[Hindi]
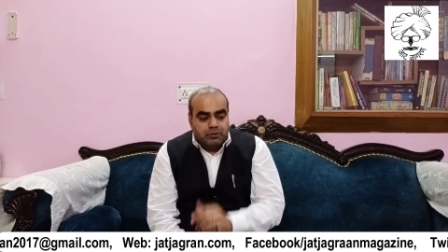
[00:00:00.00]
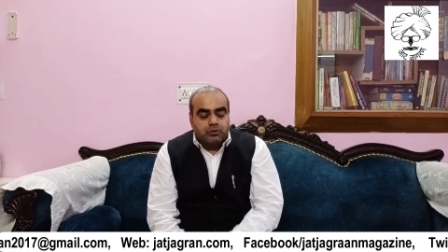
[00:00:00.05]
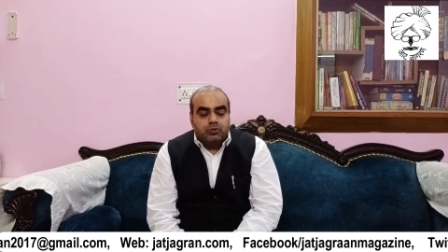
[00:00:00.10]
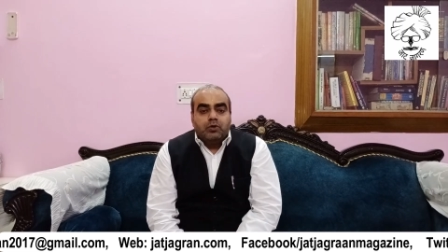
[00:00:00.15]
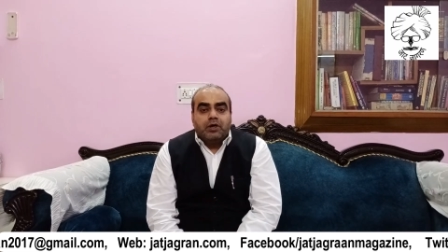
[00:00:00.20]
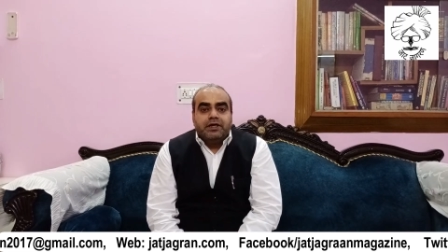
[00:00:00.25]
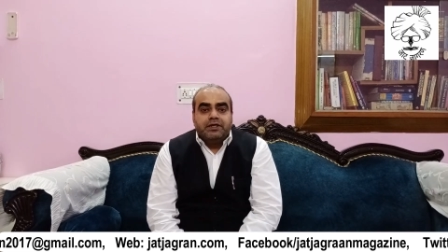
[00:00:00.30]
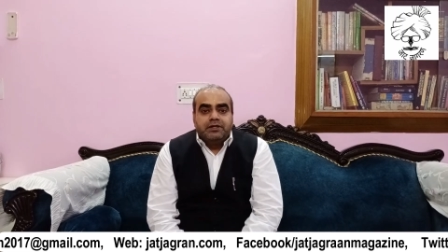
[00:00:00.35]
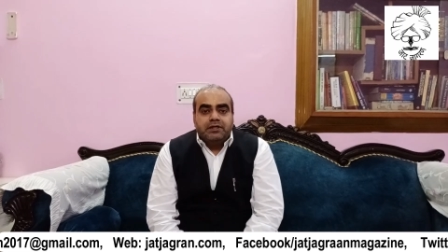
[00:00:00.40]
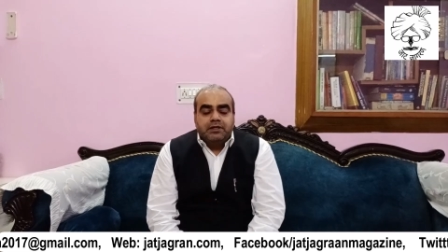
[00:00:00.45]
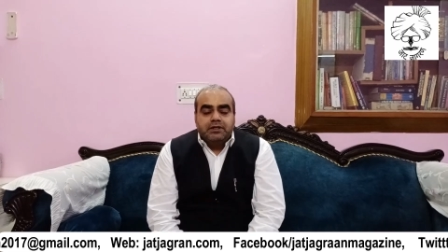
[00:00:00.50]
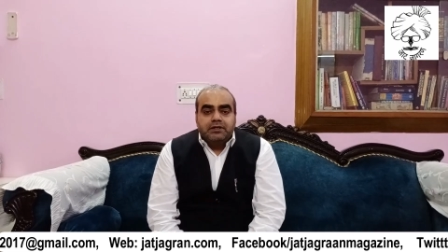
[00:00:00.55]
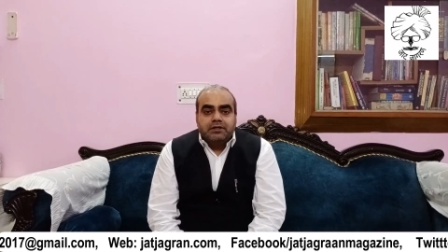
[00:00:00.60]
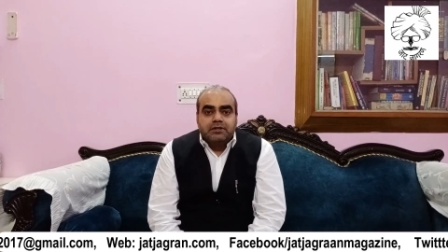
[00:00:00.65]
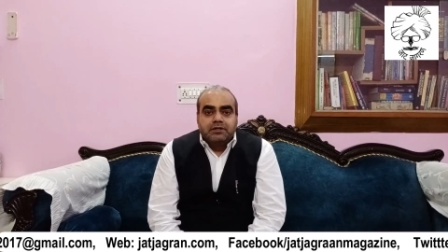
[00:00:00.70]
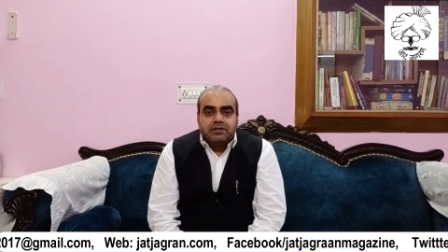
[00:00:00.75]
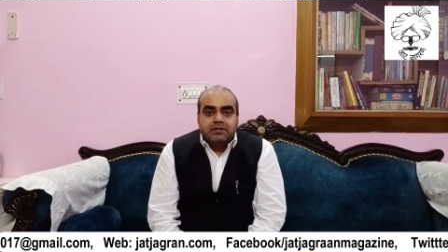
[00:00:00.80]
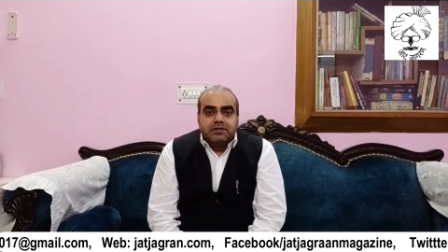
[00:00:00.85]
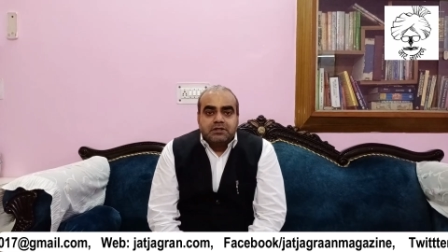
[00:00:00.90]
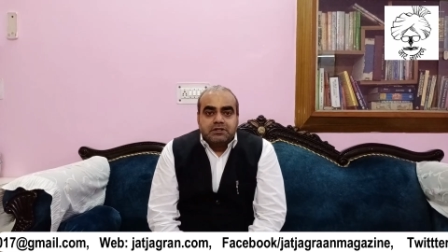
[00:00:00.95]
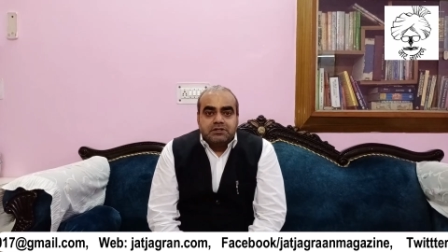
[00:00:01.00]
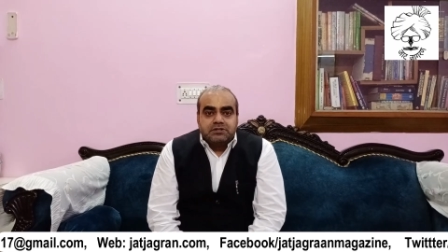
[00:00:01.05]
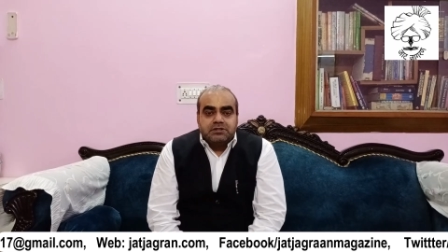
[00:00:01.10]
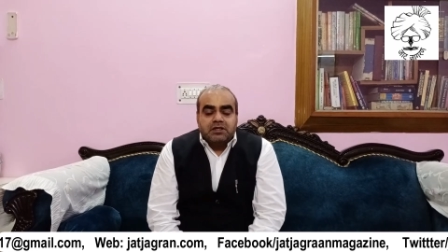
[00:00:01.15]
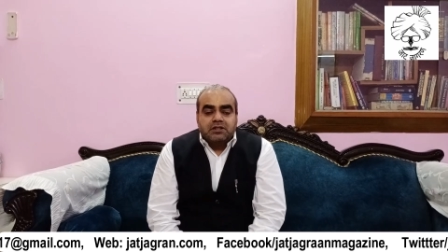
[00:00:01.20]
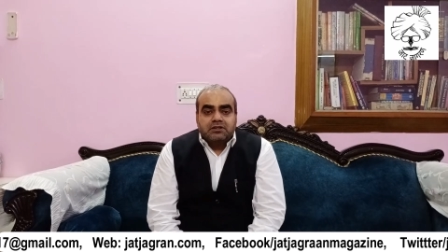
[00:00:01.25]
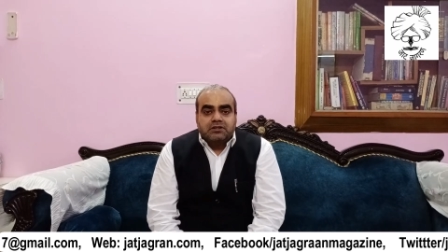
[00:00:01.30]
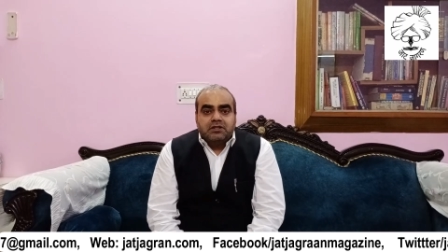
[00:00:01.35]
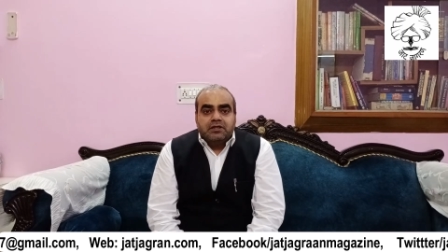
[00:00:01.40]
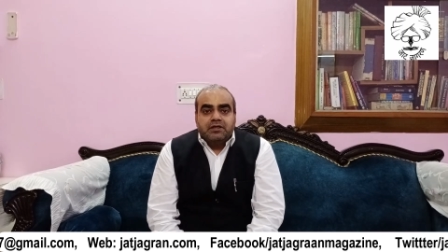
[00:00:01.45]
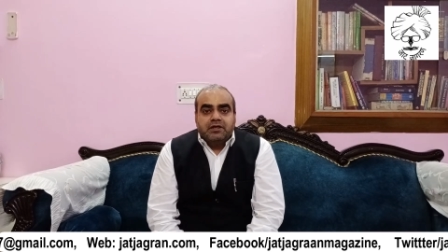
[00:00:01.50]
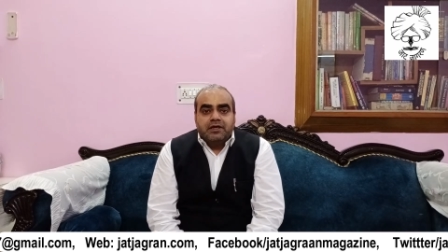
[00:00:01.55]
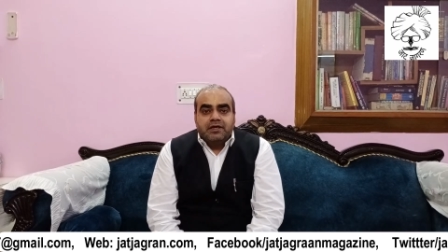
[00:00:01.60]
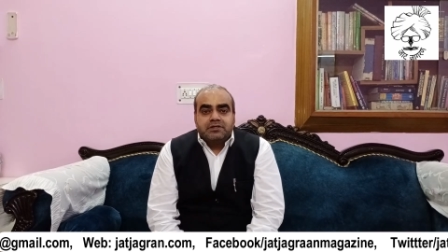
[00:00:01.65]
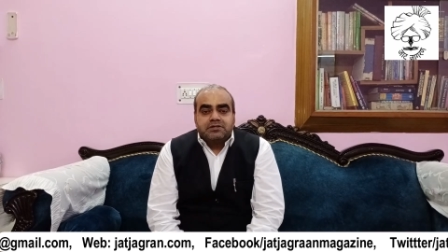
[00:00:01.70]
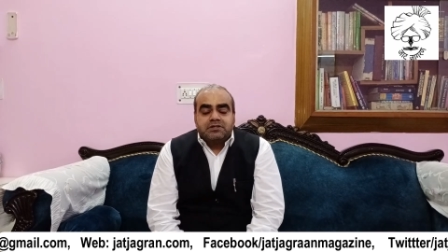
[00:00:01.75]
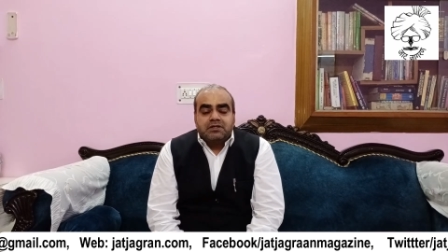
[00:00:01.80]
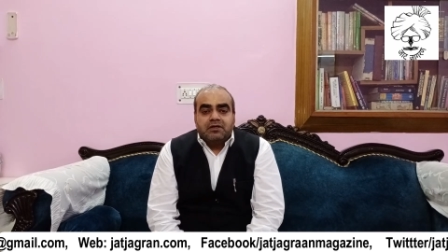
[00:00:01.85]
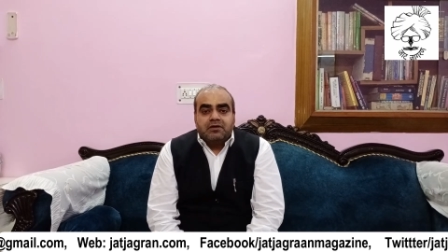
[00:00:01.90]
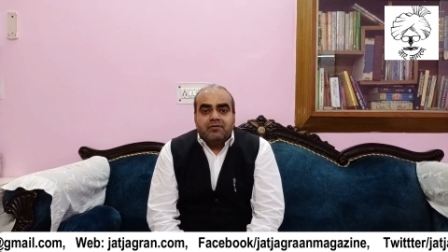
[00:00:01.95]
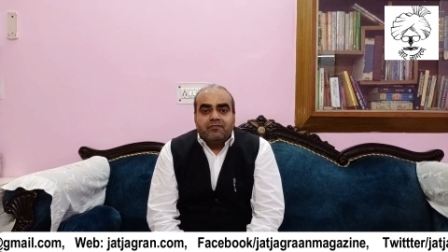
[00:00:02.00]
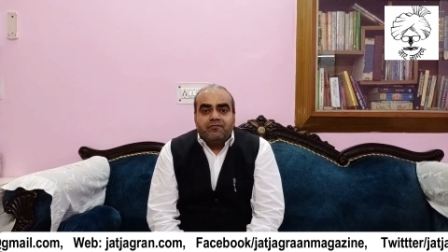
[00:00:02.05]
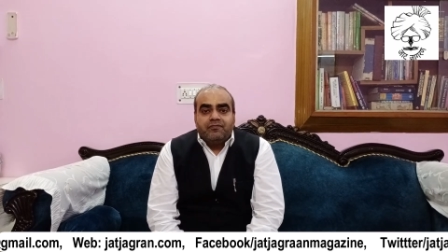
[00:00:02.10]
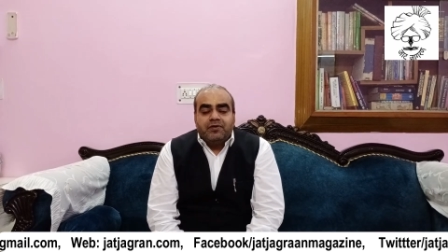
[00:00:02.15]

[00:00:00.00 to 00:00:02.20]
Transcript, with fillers: तो आइए चलते हैं ऐसे एक